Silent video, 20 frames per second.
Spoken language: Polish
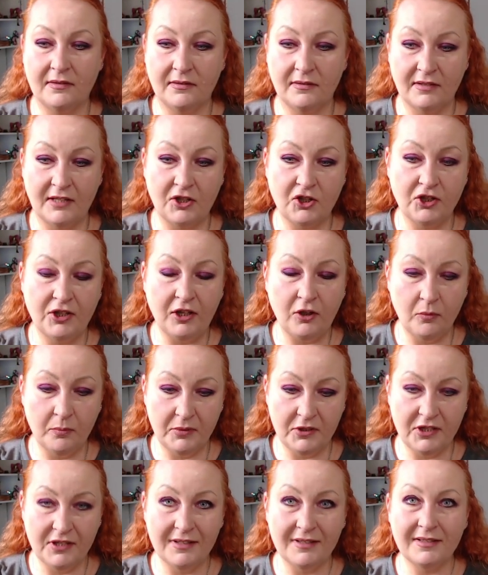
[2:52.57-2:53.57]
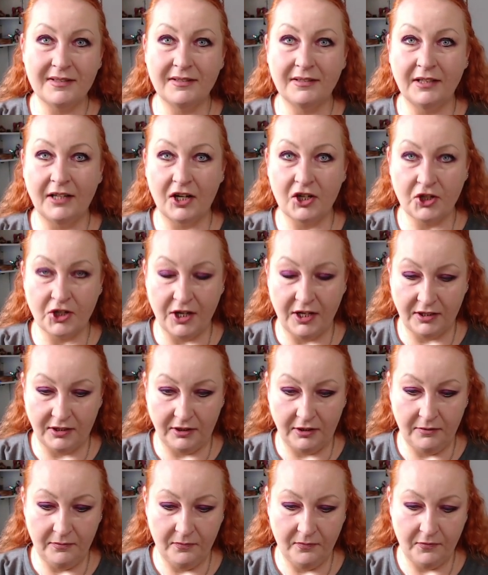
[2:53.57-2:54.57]
zaczynają być
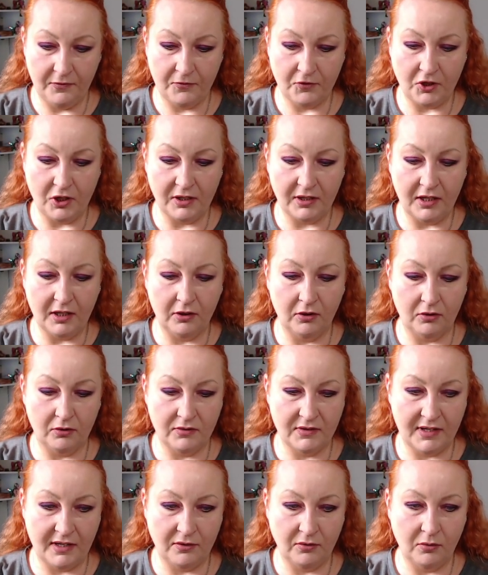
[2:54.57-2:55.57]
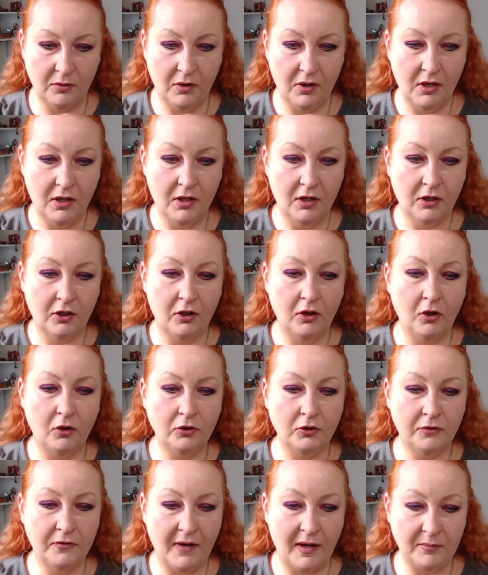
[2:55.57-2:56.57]
straszeni wszelkiego rodzaju
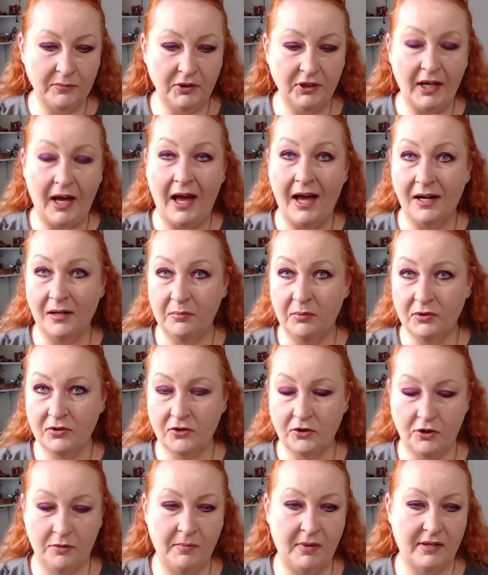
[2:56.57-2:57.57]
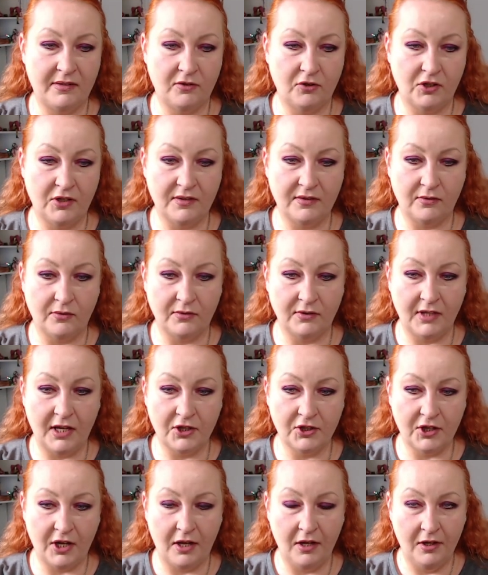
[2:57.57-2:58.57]
klątwami albo, co się bardzo często
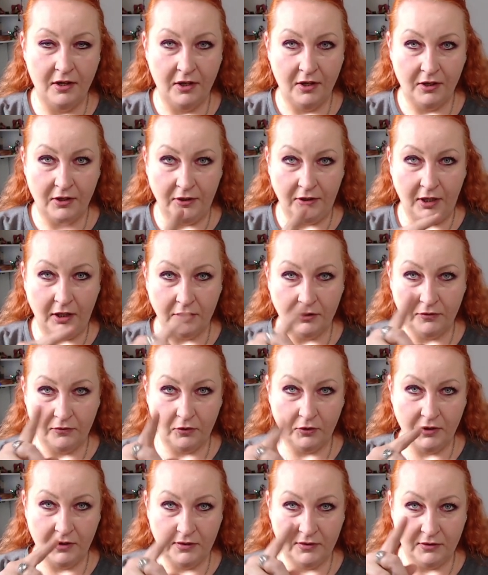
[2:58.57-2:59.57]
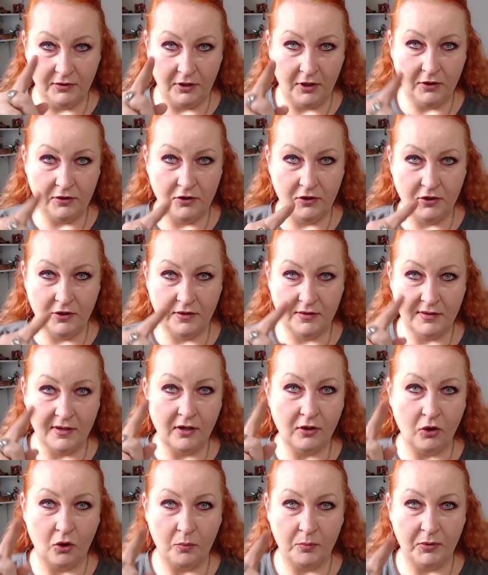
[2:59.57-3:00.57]
zdarza, ja twoje zdjęcie
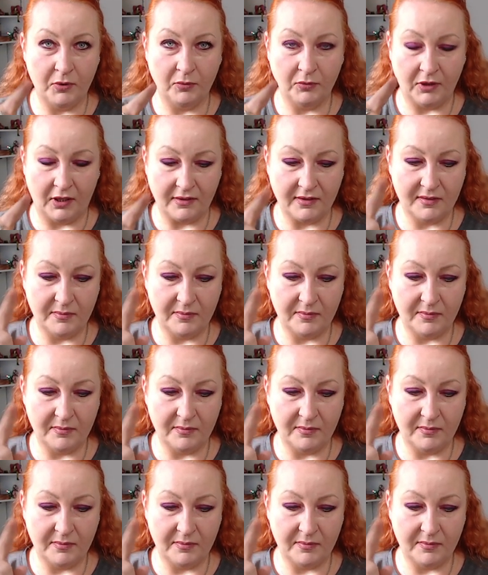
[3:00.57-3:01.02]
zakopię na